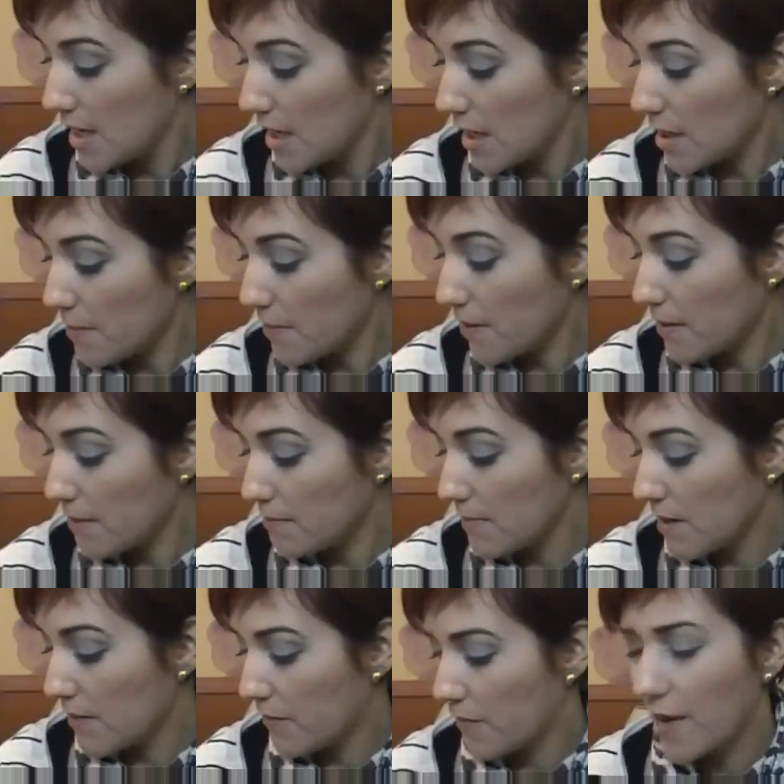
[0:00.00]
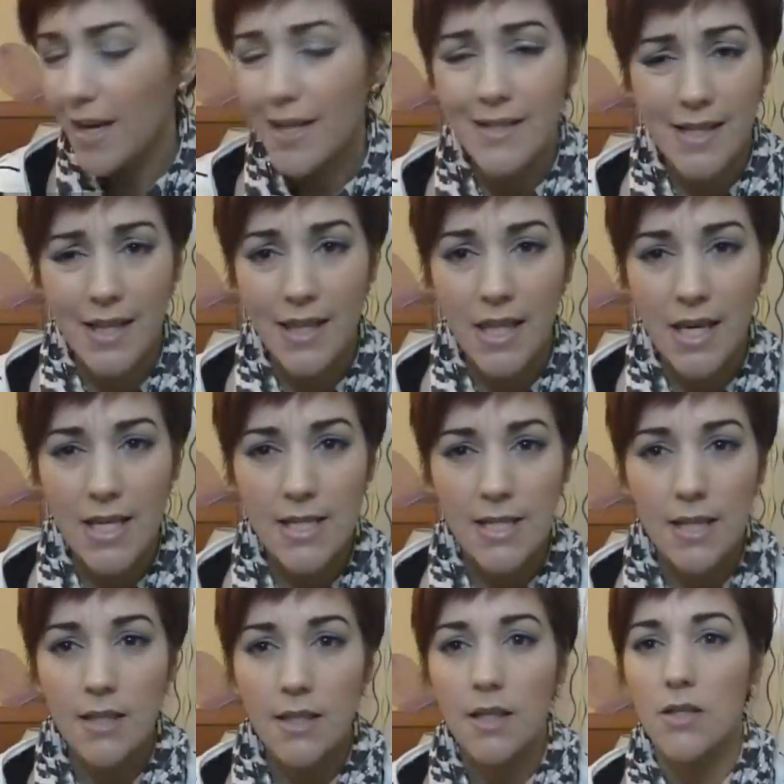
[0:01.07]
Y después me fui al stand de
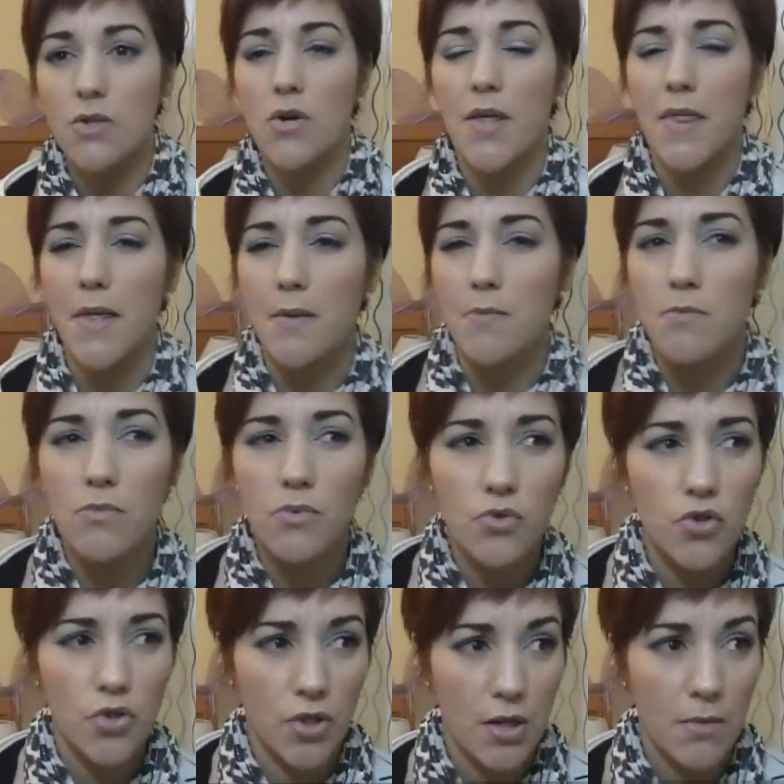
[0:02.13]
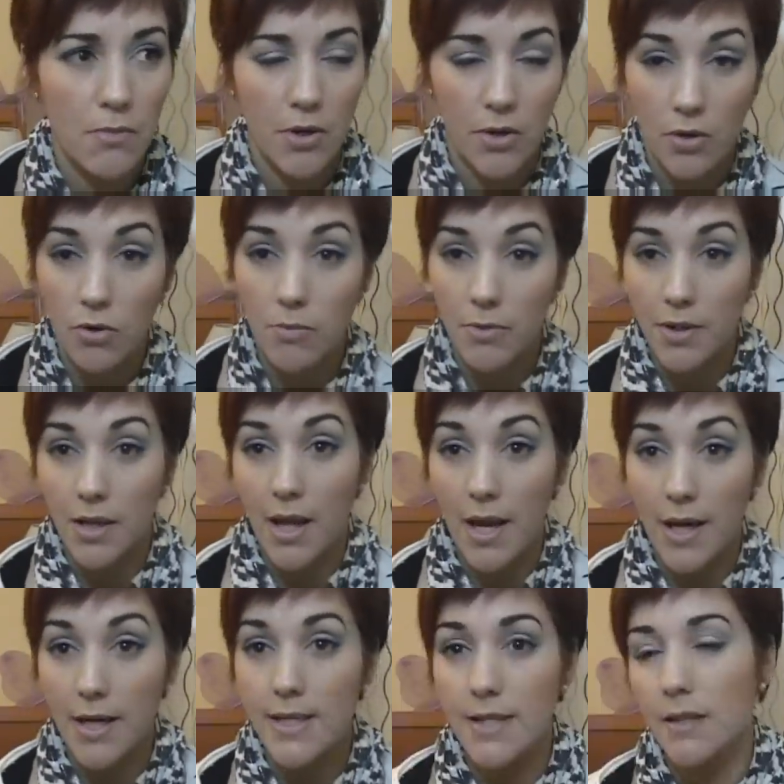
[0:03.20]
Essen, que yo hace mucho tiempo que no compro
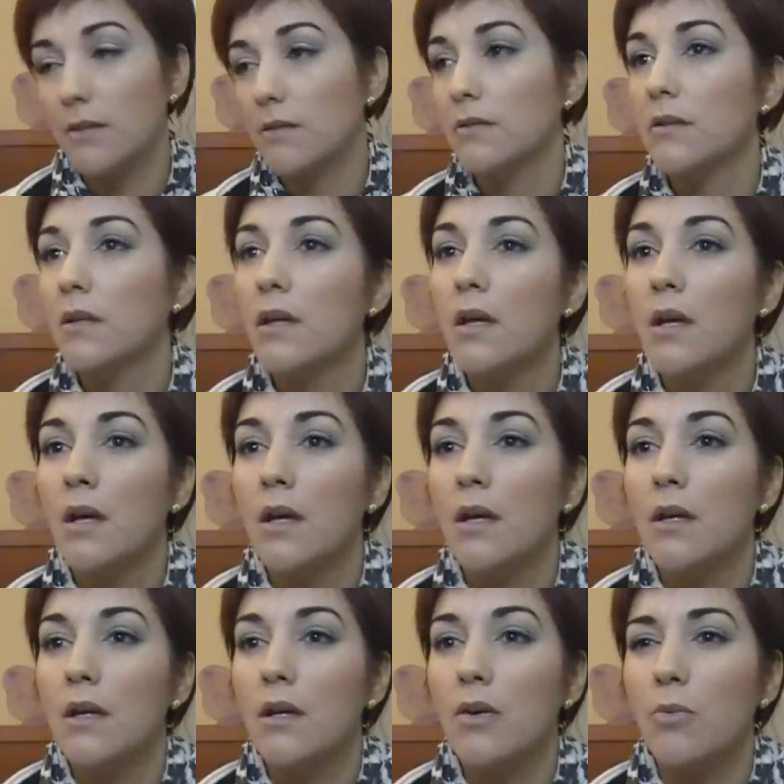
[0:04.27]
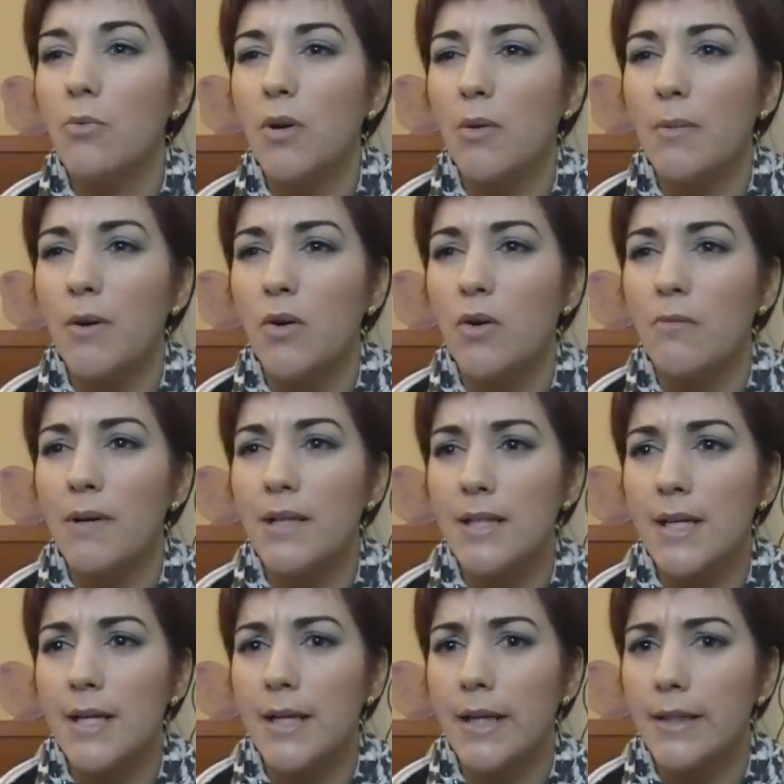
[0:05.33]
nada en Essen compro a lo mejor más
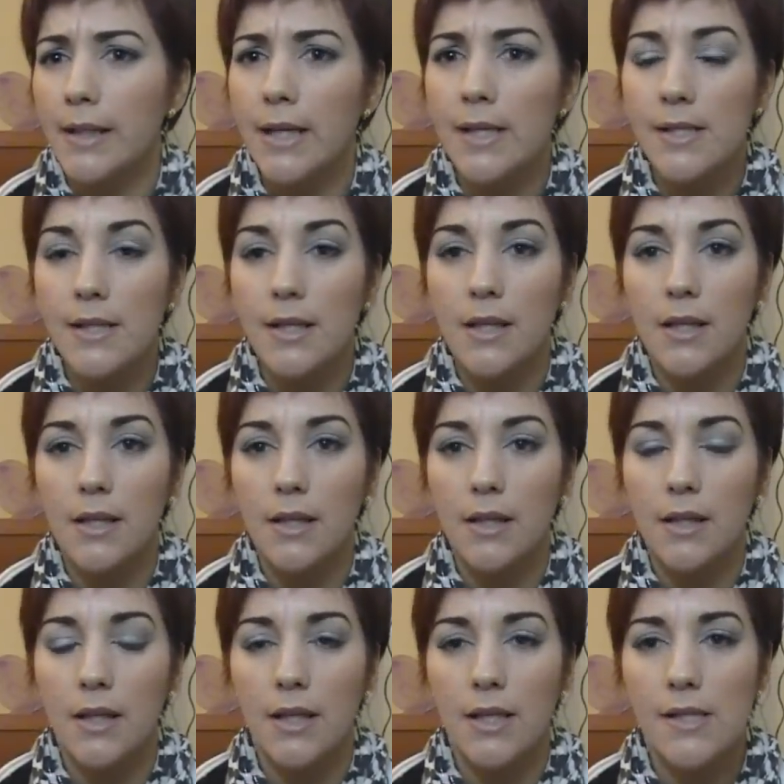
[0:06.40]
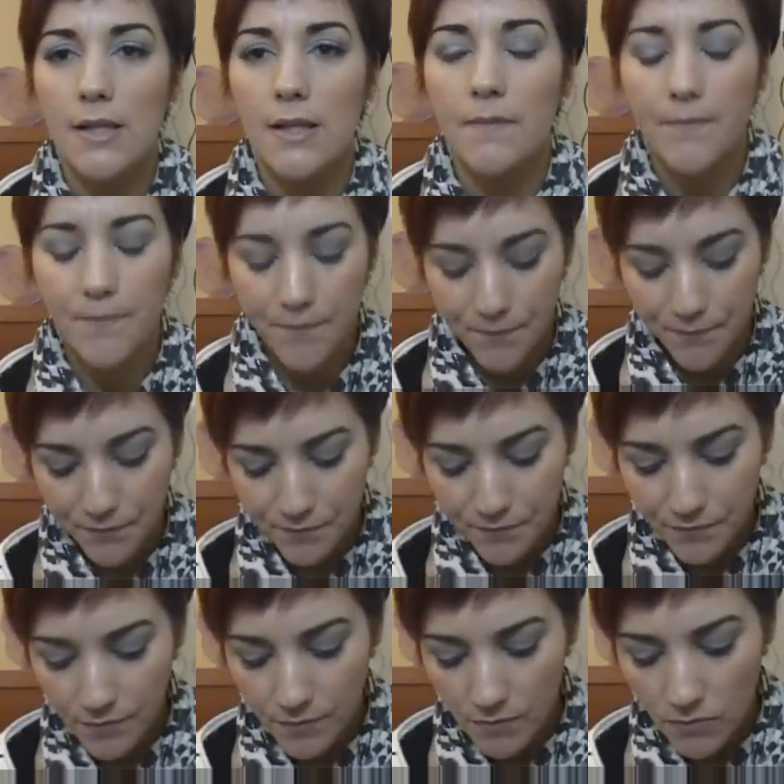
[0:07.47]
en Catrice que, en ese.
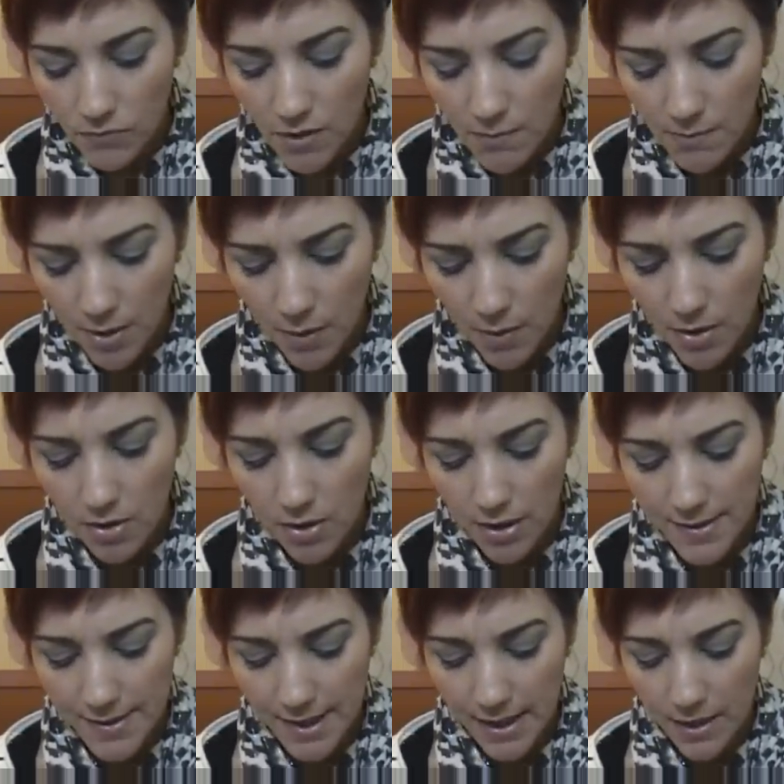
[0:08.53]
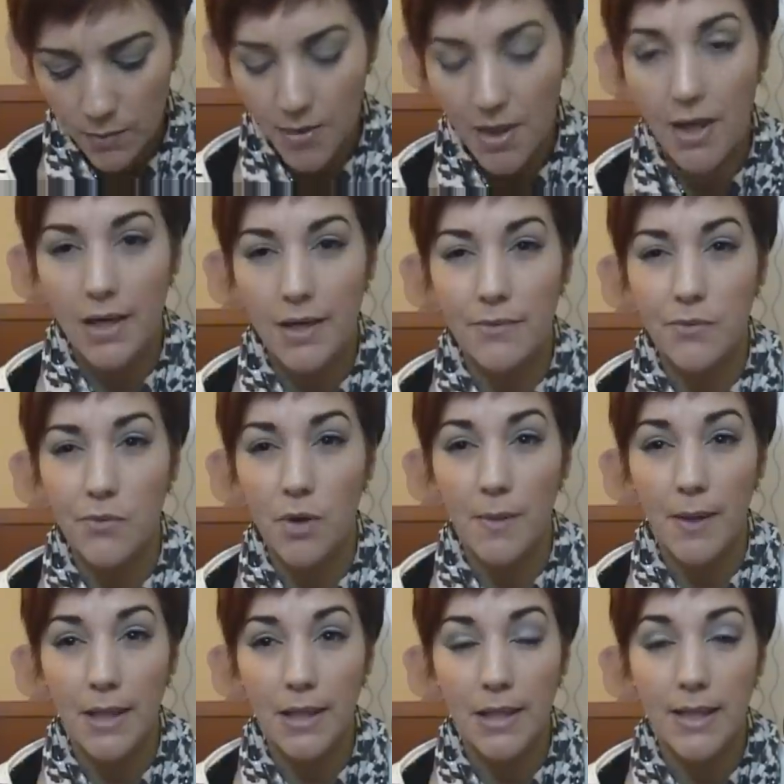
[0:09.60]
Pero bueno, han sacado una
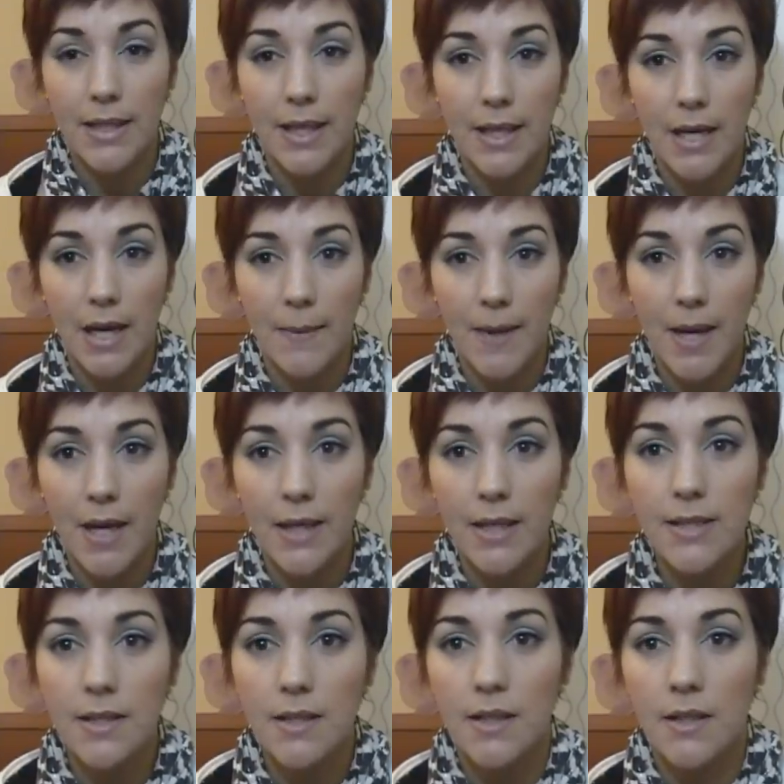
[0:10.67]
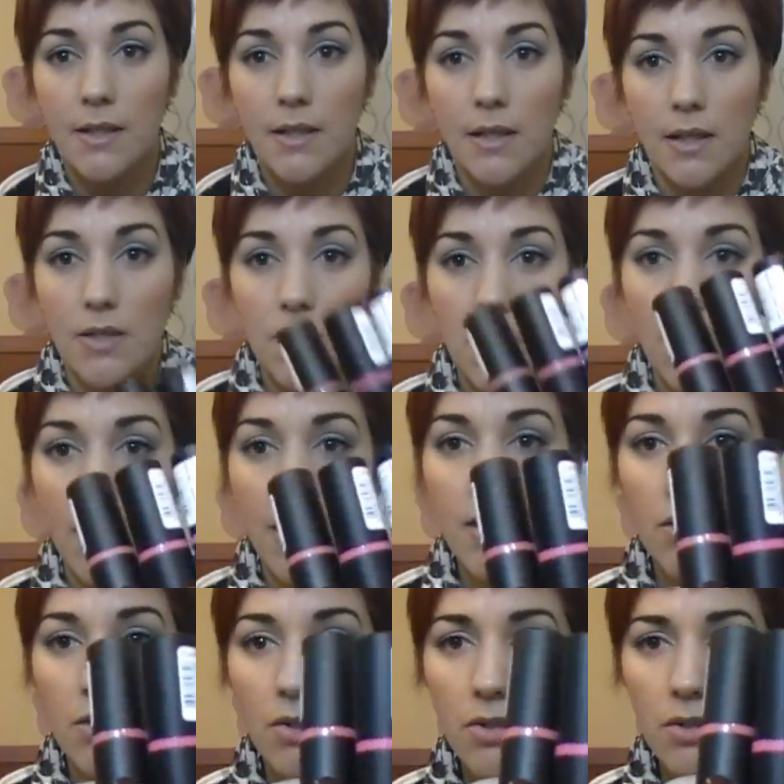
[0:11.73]
nueva línea de labiales, que son
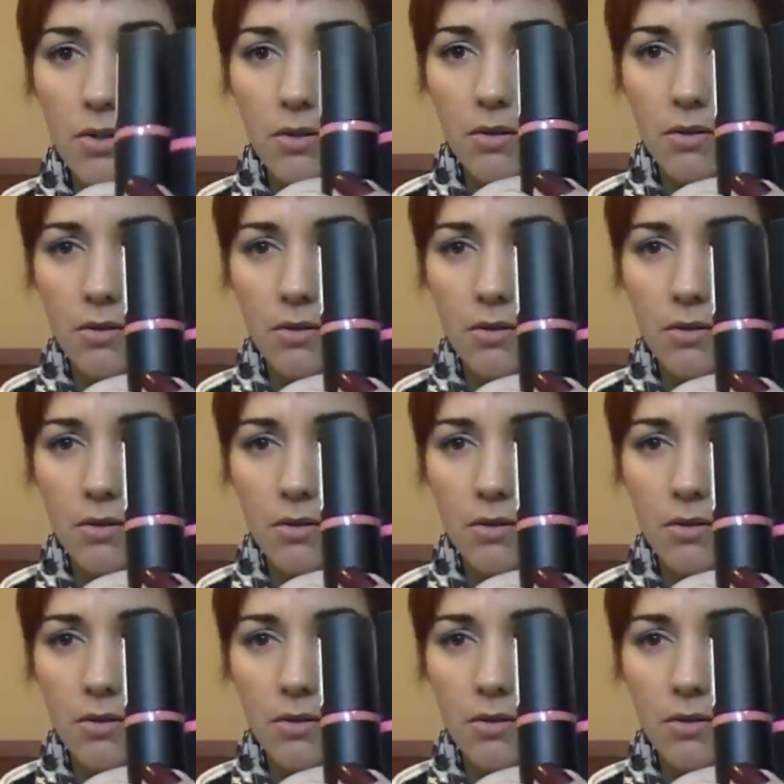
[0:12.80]
estos,